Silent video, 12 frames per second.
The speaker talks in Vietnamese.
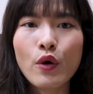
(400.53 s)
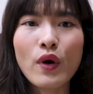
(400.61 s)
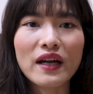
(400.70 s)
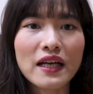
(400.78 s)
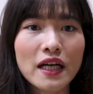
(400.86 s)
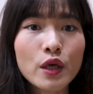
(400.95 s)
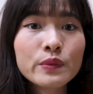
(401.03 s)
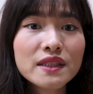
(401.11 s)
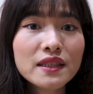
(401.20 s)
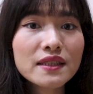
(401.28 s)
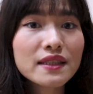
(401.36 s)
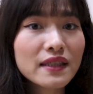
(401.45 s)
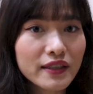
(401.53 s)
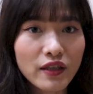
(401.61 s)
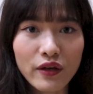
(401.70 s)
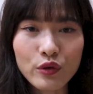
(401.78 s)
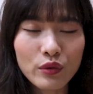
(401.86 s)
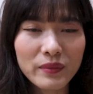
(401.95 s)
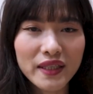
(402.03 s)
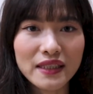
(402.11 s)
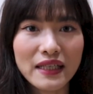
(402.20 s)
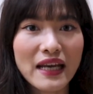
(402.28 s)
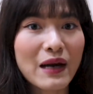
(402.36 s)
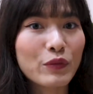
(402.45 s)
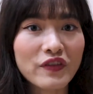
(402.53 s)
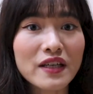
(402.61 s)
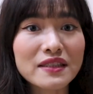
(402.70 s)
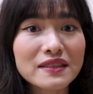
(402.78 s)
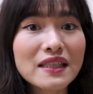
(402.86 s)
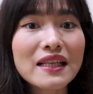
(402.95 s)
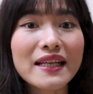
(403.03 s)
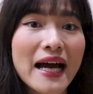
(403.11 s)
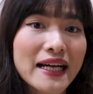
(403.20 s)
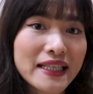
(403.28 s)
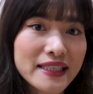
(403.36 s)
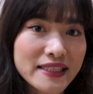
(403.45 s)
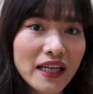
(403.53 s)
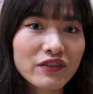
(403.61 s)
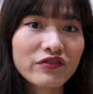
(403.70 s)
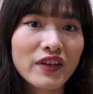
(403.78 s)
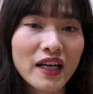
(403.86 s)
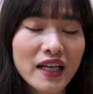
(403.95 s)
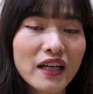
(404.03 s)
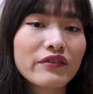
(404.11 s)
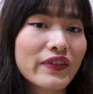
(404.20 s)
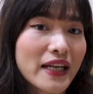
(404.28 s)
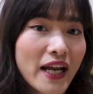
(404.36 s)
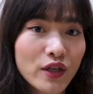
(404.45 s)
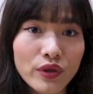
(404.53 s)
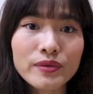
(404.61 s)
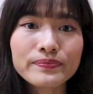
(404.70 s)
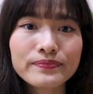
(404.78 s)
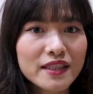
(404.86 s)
hoặc là không giữ những lời nói của mình là một việc rất là đáng khiển trách và cần phải thay đổi